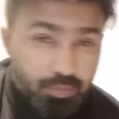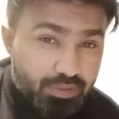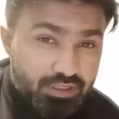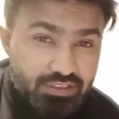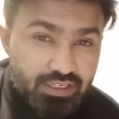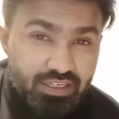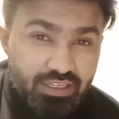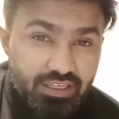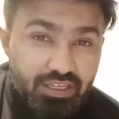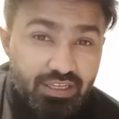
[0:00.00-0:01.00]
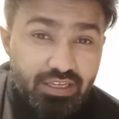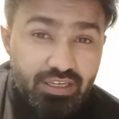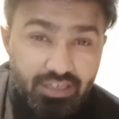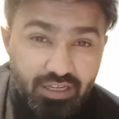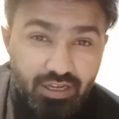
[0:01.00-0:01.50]
पता चलेगी
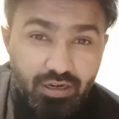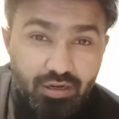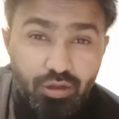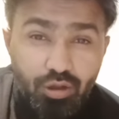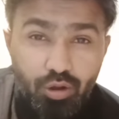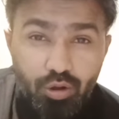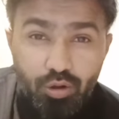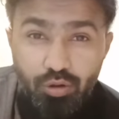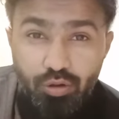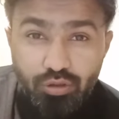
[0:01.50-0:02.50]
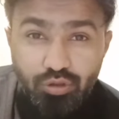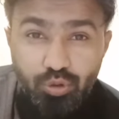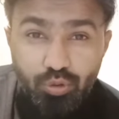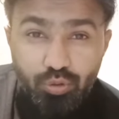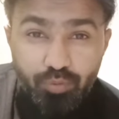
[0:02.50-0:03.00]
कल और
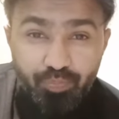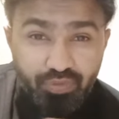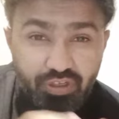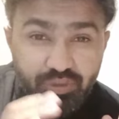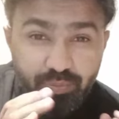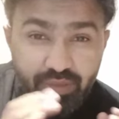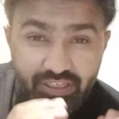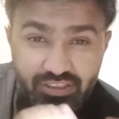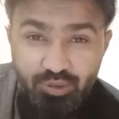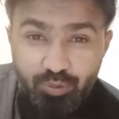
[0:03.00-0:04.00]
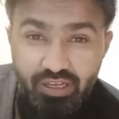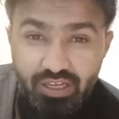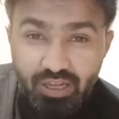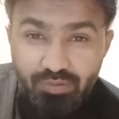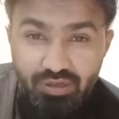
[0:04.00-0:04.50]
जो इसमें एच एस वाई
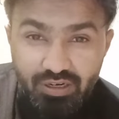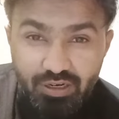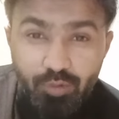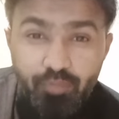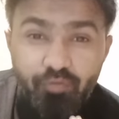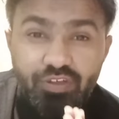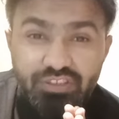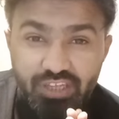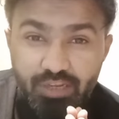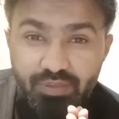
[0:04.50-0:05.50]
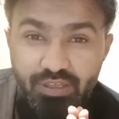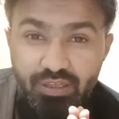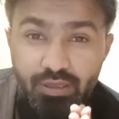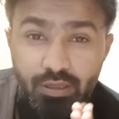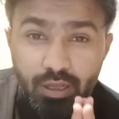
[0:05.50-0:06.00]
काम कर रहे हैं और फर्स्ट टाइम ये
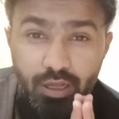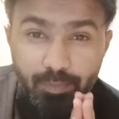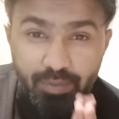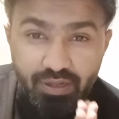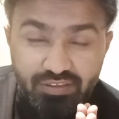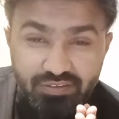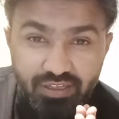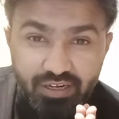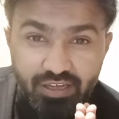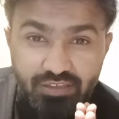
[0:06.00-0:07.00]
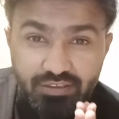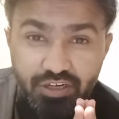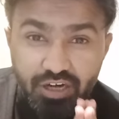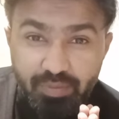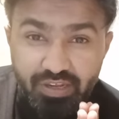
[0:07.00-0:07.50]
अपेरेंस दे रहे हैं जो
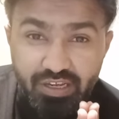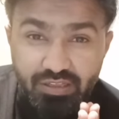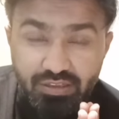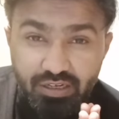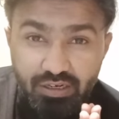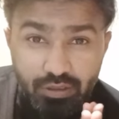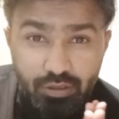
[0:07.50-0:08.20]
ड्रामे के अंदर